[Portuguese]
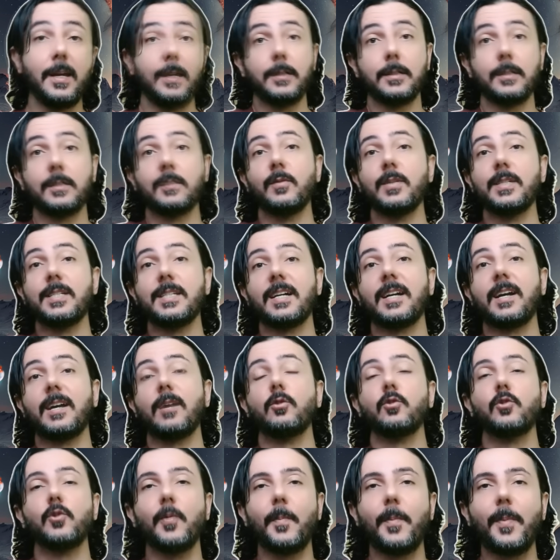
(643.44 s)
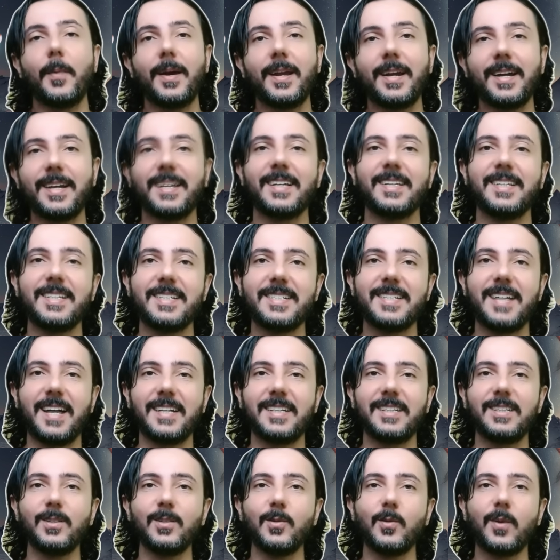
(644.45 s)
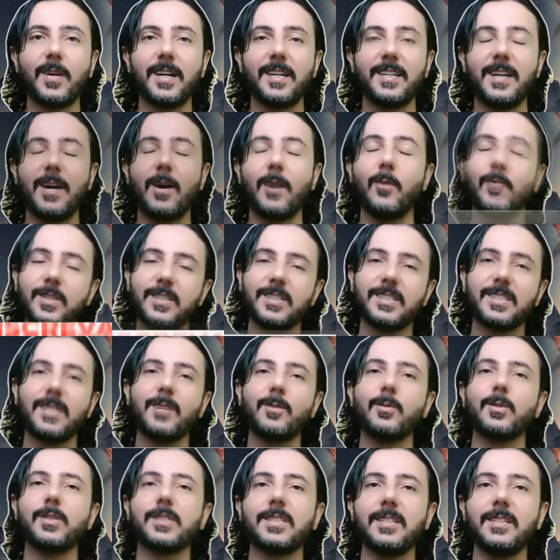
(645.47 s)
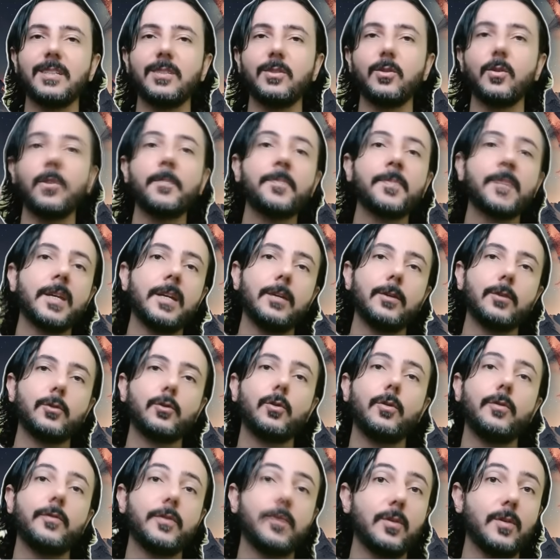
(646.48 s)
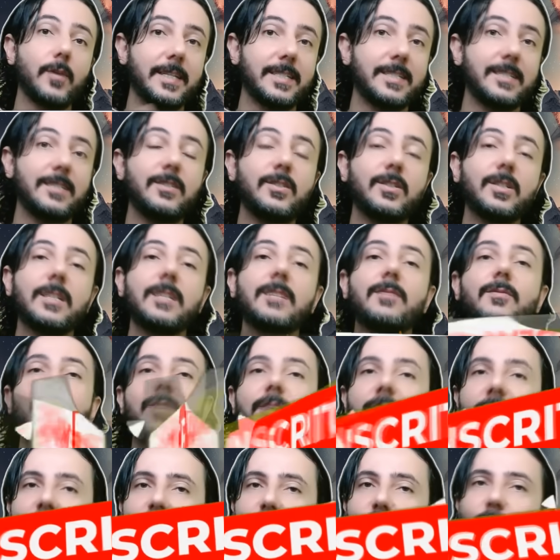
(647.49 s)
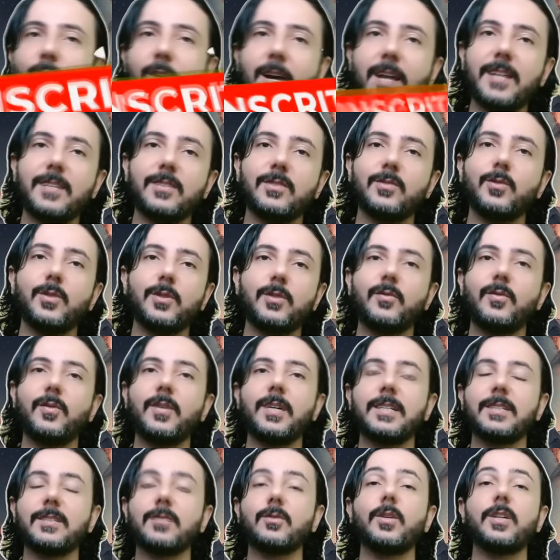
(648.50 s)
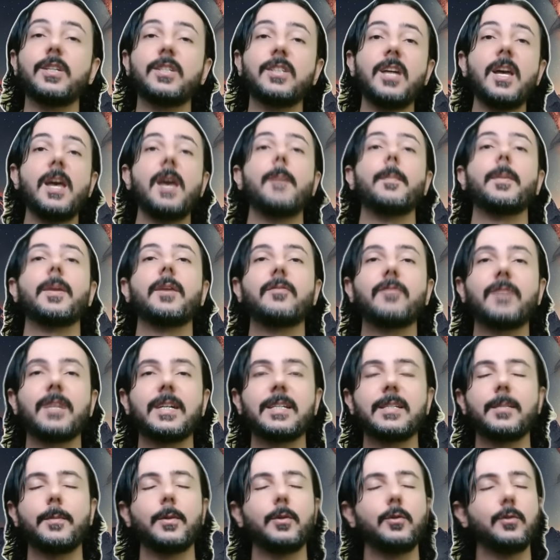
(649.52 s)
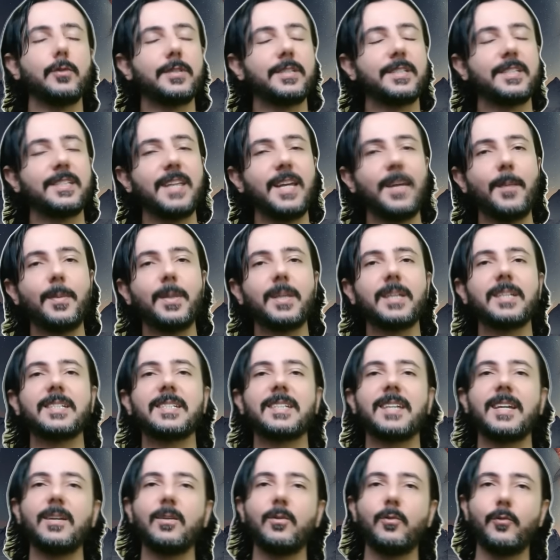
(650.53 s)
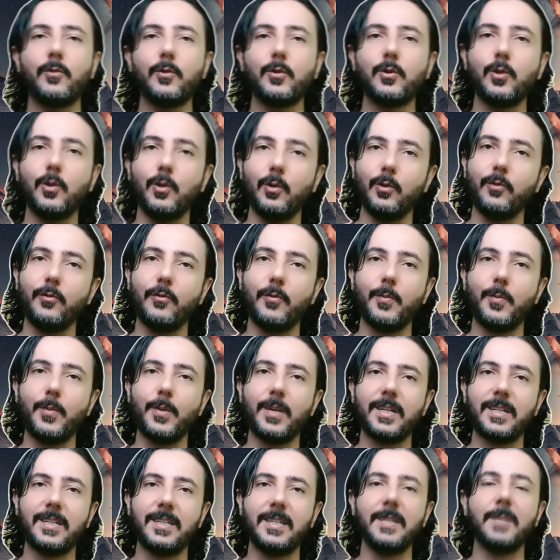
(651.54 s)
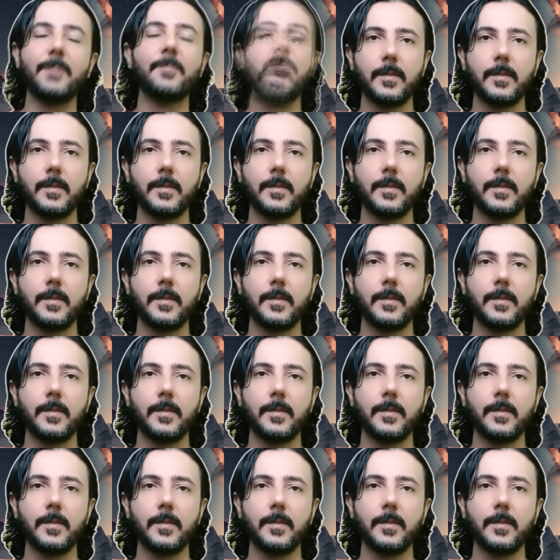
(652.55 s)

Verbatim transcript: E se você caiu de paraquedas aqui no canal e está gostando, eu te convido a se inscrever e ativar as notificações para ficar sabendo sempre que sair um vídeo novo por aqui.